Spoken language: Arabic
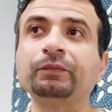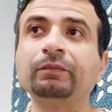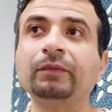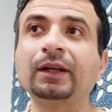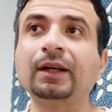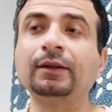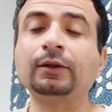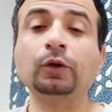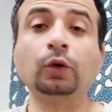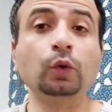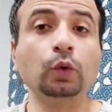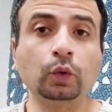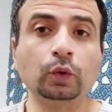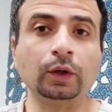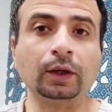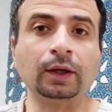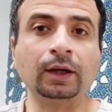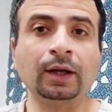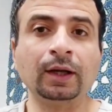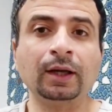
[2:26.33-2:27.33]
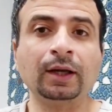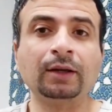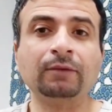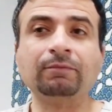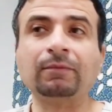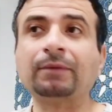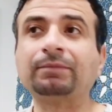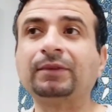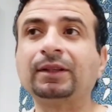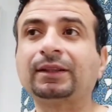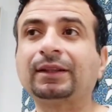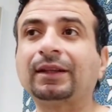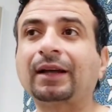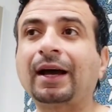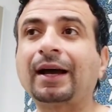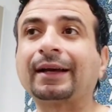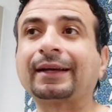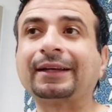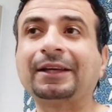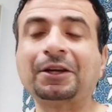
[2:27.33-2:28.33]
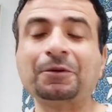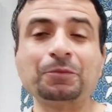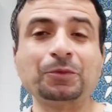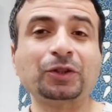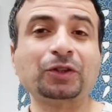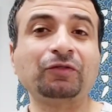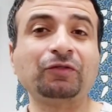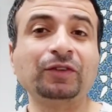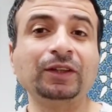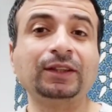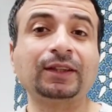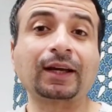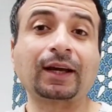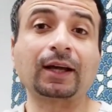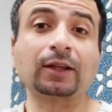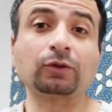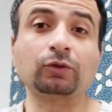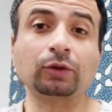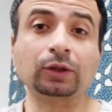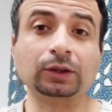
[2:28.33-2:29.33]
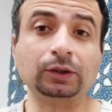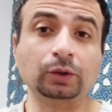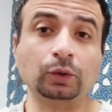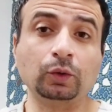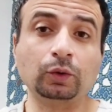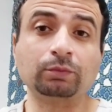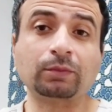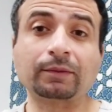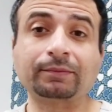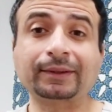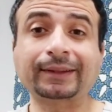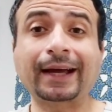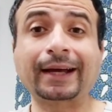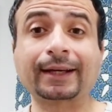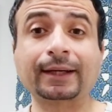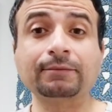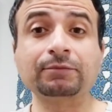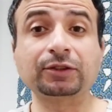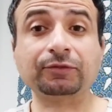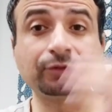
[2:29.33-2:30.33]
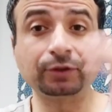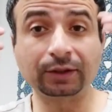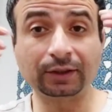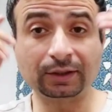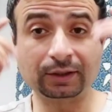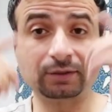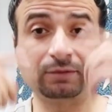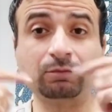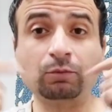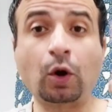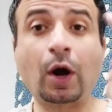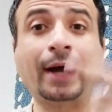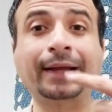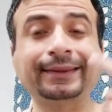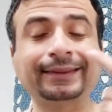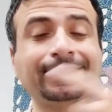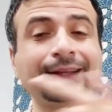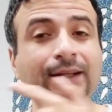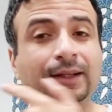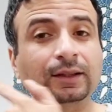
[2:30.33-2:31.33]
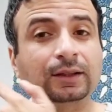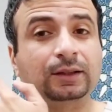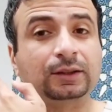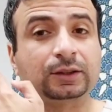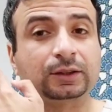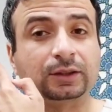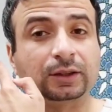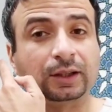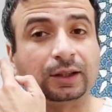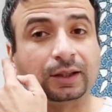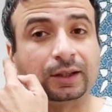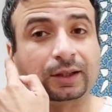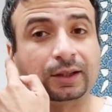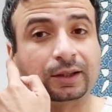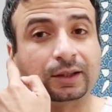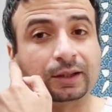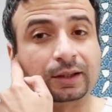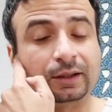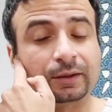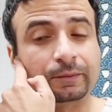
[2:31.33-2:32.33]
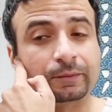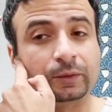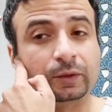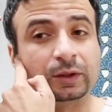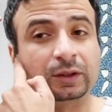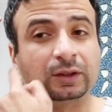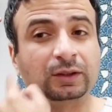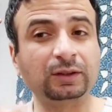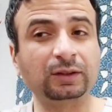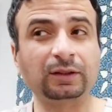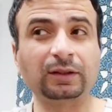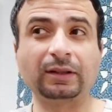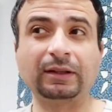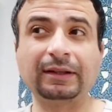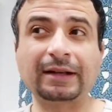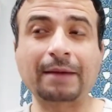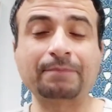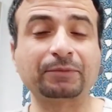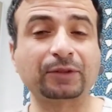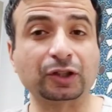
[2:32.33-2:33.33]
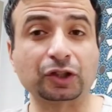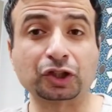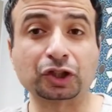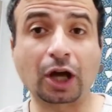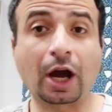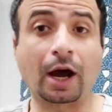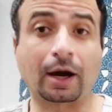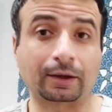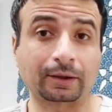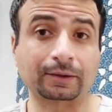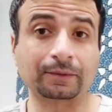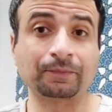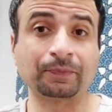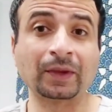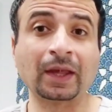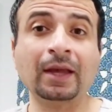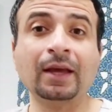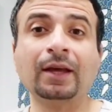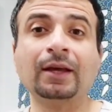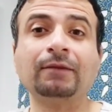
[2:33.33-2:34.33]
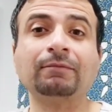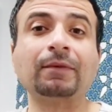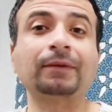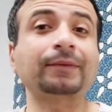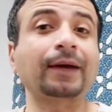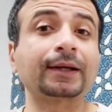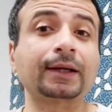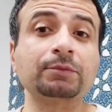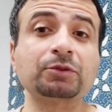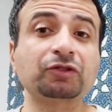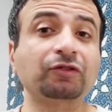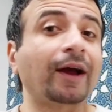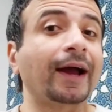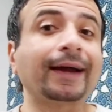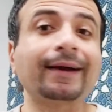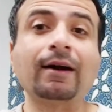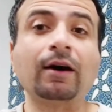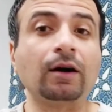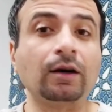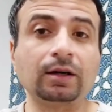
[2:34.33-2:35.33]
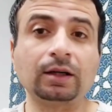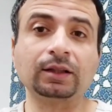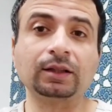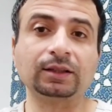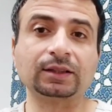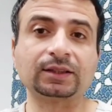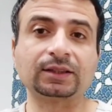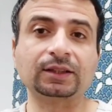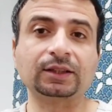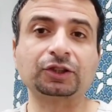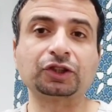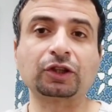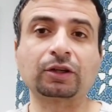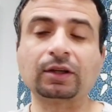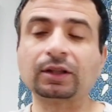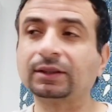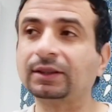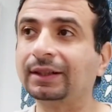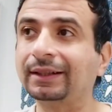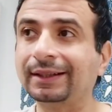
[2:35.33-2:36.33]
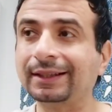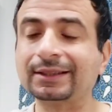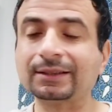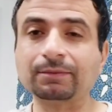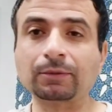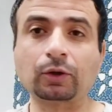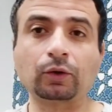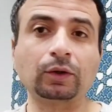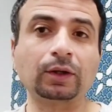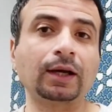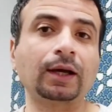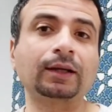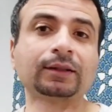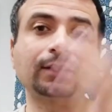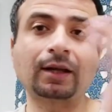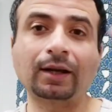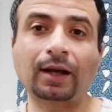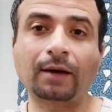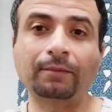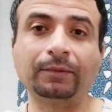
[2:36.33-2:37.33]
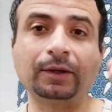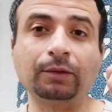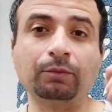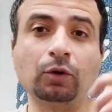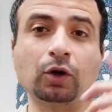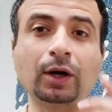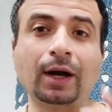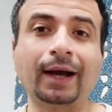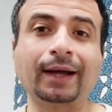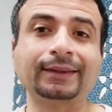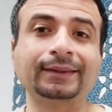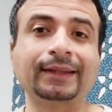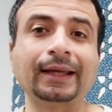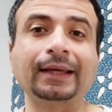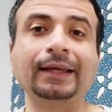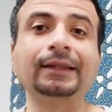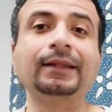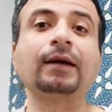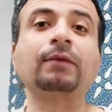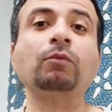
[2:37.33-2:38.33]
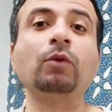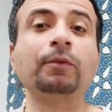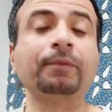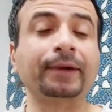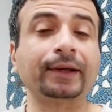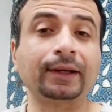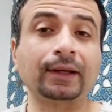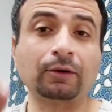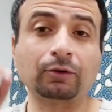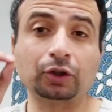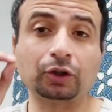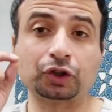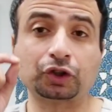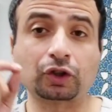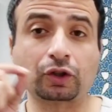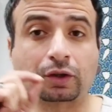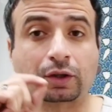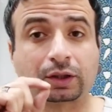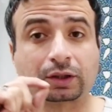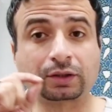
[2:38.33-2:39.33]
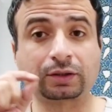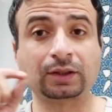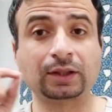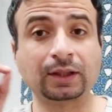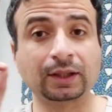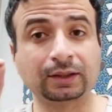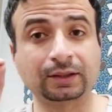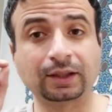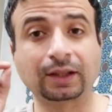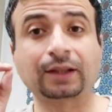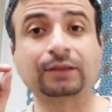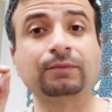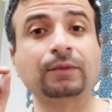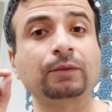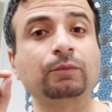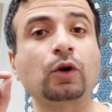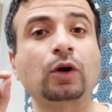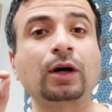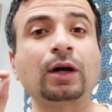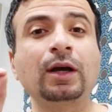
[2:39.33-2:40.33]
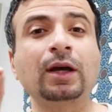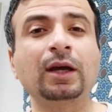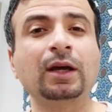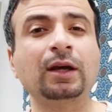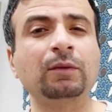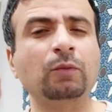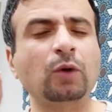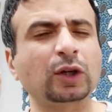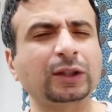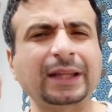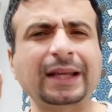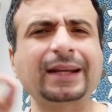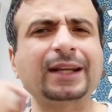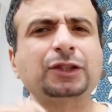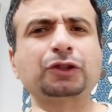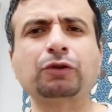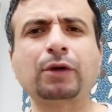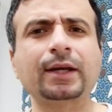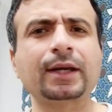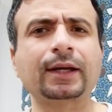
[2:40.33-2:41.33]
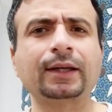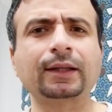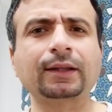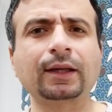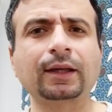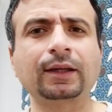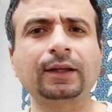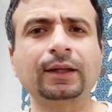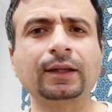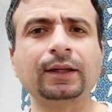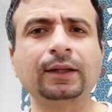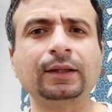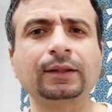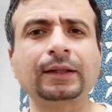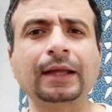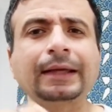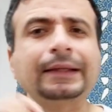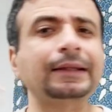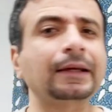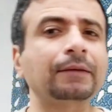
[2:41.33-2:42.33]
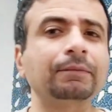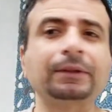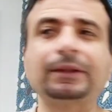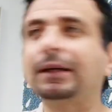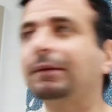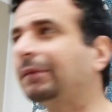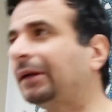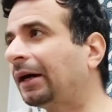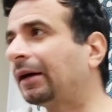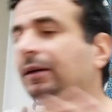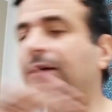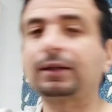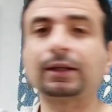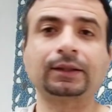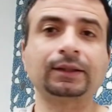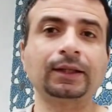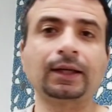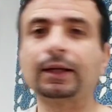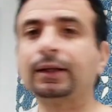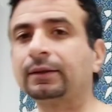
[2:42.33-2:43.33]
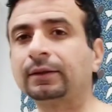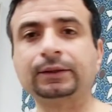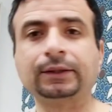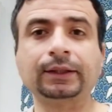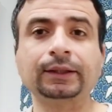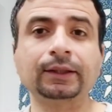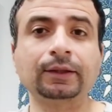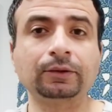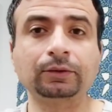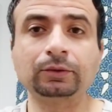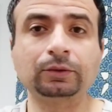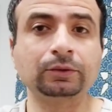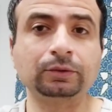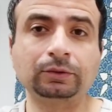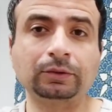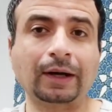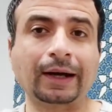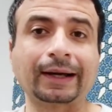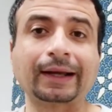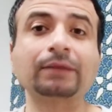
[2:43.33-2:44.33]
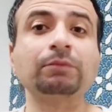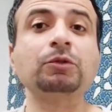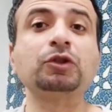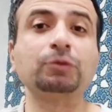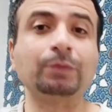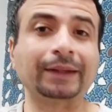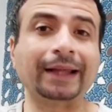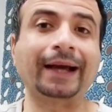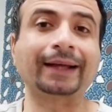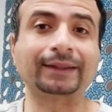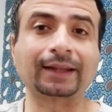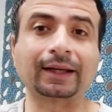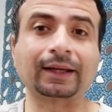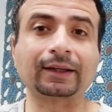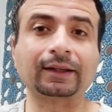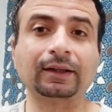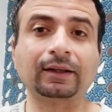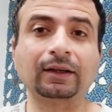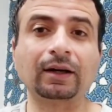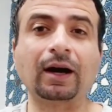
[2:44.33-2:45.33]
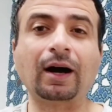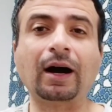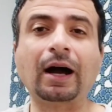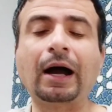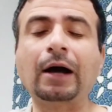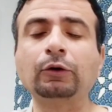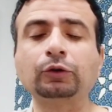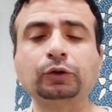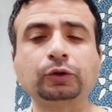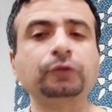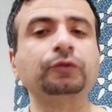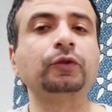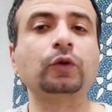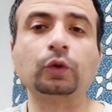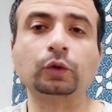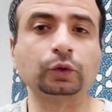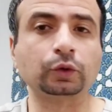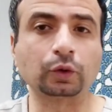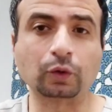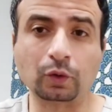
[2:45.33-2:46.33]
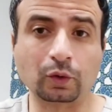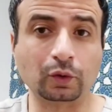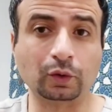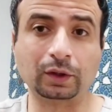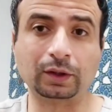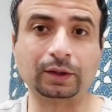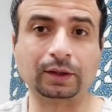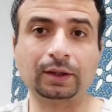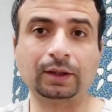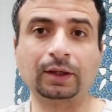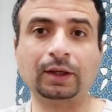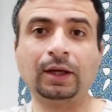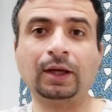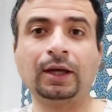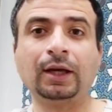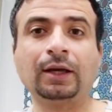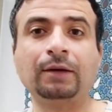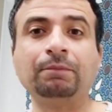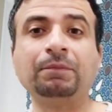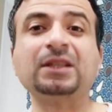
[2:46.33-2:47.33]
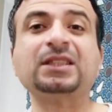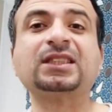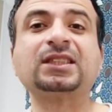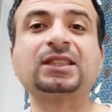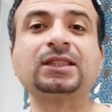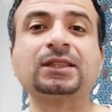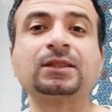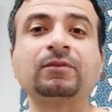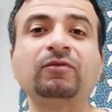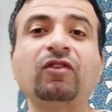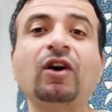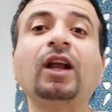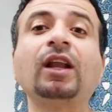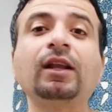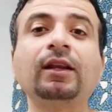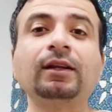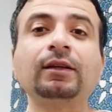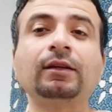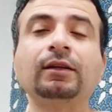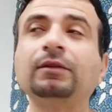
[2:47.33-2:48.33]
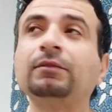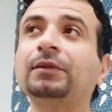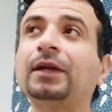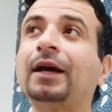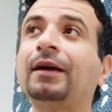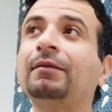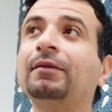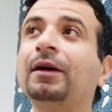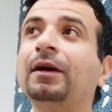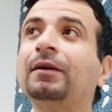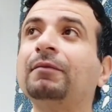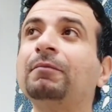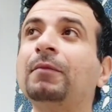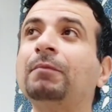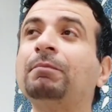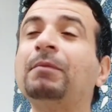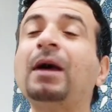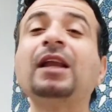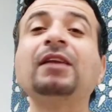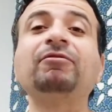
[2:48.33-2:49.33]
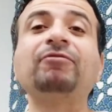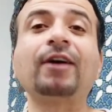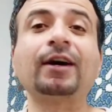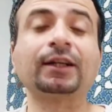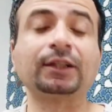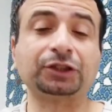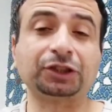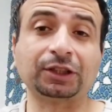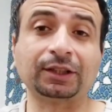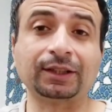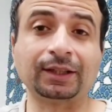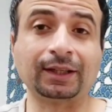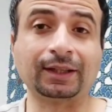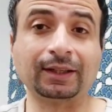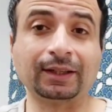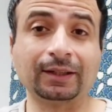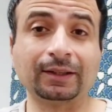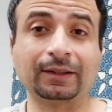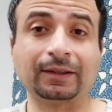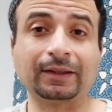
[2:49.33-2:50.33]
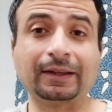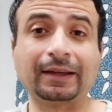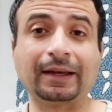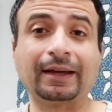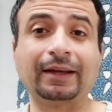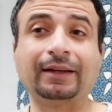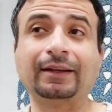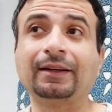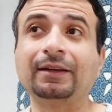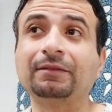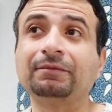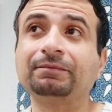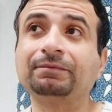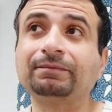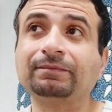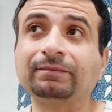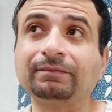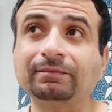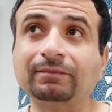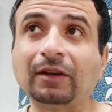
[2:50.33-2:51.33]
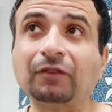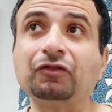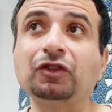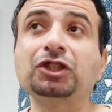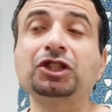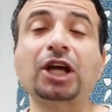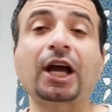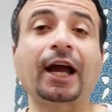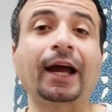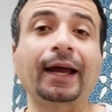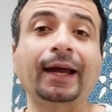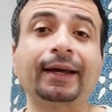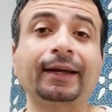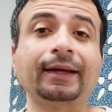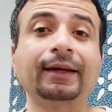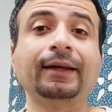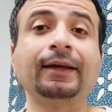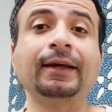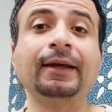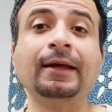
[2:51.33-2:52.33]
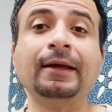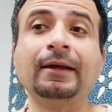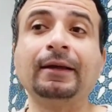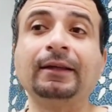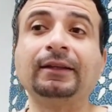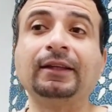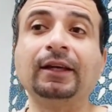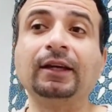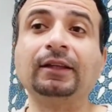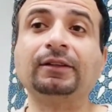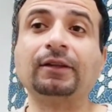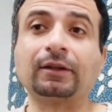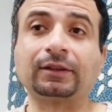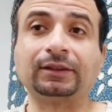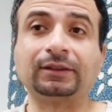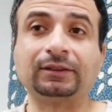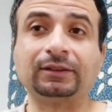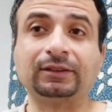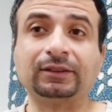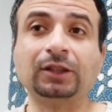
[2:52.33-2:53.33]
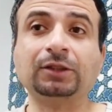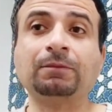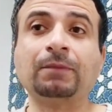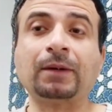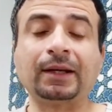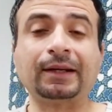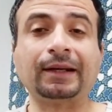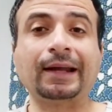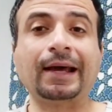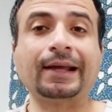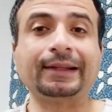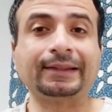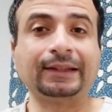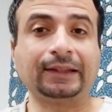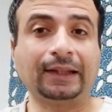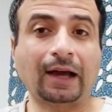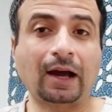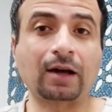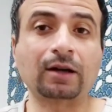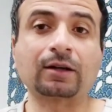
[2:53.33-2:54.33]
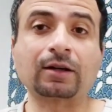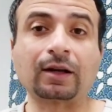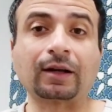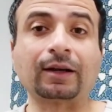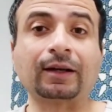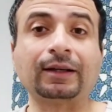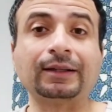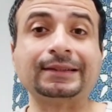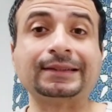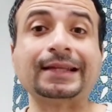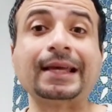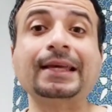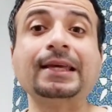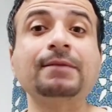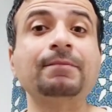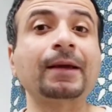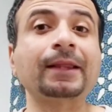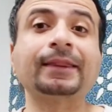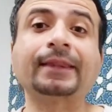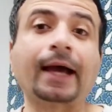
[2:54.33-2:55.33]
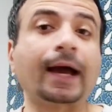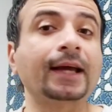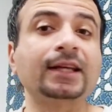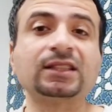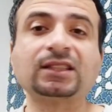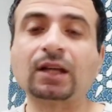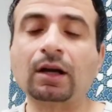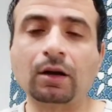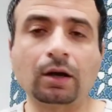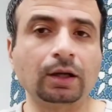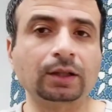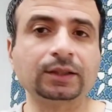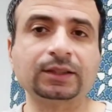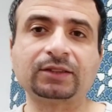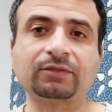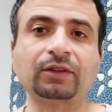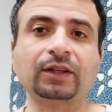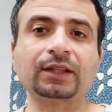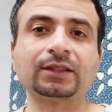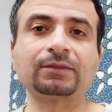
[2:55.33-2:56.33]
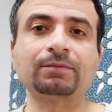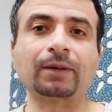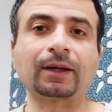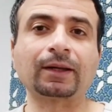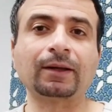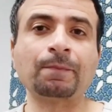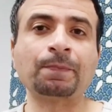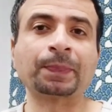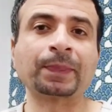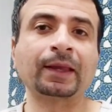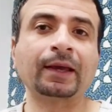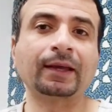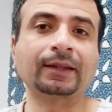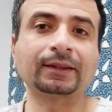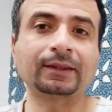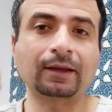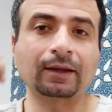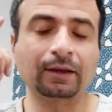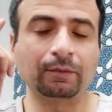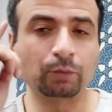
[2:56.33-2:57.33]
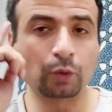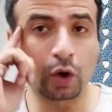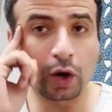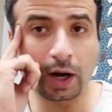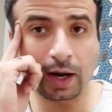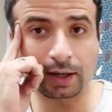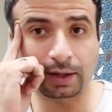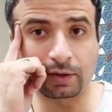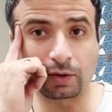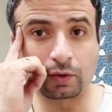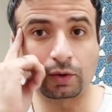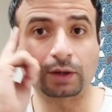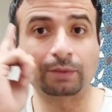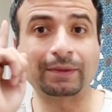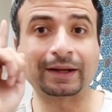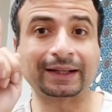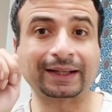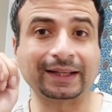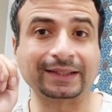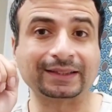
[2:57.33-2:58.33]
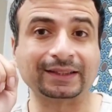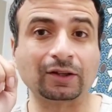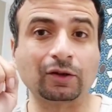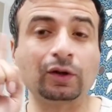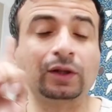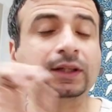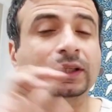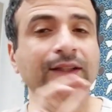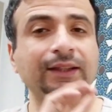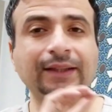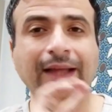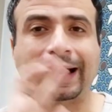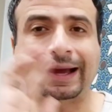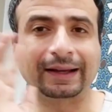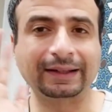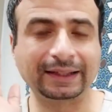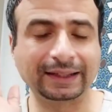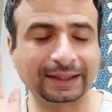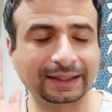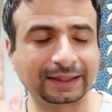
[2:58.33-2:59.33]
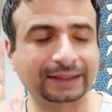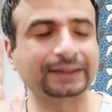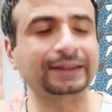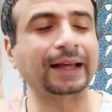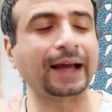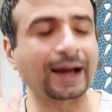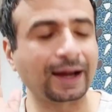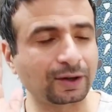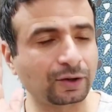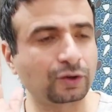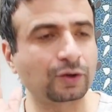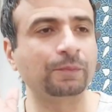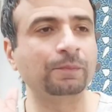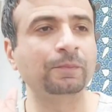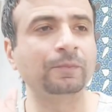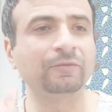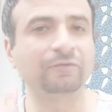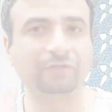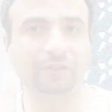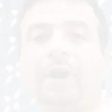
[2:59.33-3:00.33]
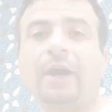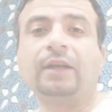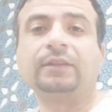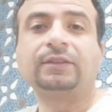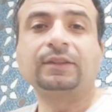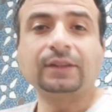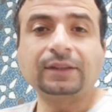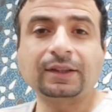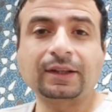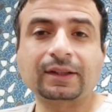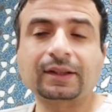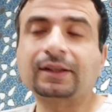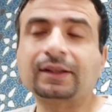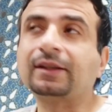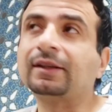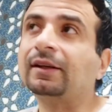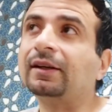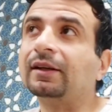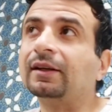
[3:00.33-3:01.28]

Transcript: من الدهون ما بتتحكمش في تكتل الدهون ما بتتحكمش في معدل آه، نبت الشعر ما بتتحكمش في حاجه خالص اشارات الجسم كلها طالعه من المخ حتى ايدك ممكن لو الاشارات طلعت من المخ مختله شويه كده تلاقي ايدك بتعمل حركات لا اراديه وحاجات مش بتاعتك اوت اوف كنترول مس فال يعني مال فانكشننج يعني مفيش حاجه تقدر تضمن انها تتحرك زي ما انت عايز خالص في جسمك انت مخك هو المركزي هو اللي ليك تحكم حضرتك